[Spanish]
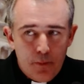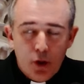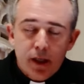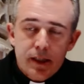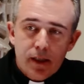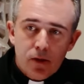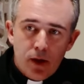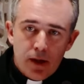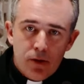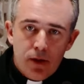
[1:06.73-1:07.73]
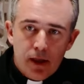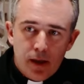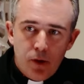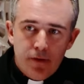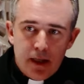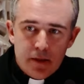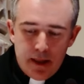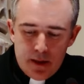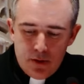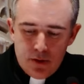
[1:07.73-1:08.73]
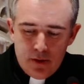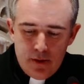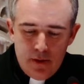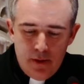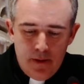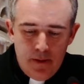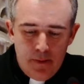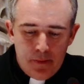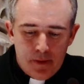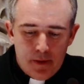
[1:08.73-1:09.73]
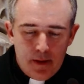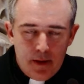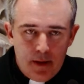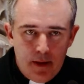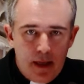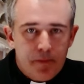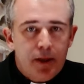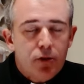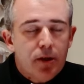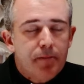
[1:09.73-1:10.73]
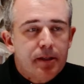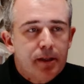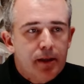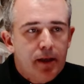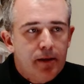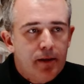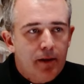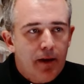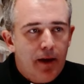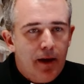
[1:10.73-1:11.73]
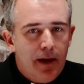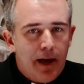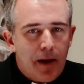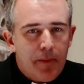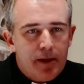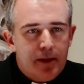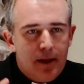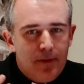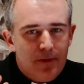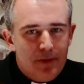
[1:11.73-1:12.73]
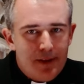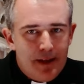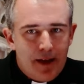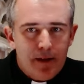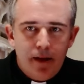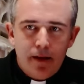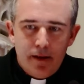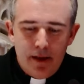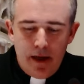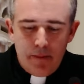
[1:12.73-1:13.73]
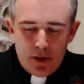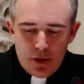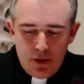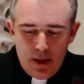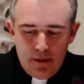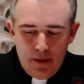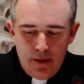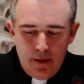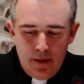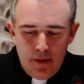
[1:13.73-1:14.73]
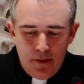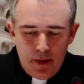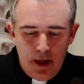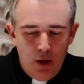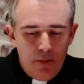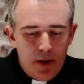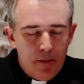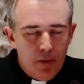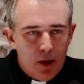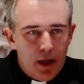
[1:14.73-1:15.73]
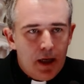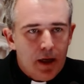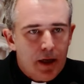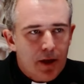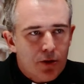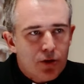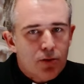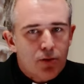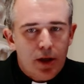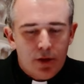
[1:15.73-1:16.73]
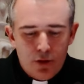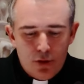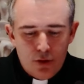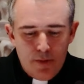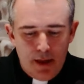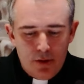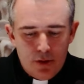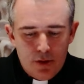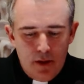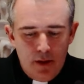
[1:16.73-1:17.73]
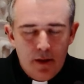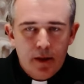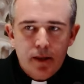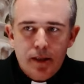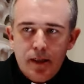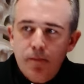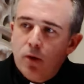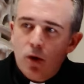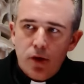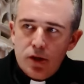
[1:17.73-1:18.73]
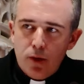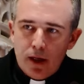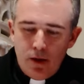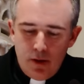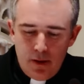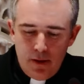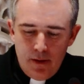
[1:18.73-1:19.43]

Porque es el corazón el que mueve las manos. Las manos representan la capacidad de hacer de la persona. El hombre modela y construye con sus manos, símbolo de su acción.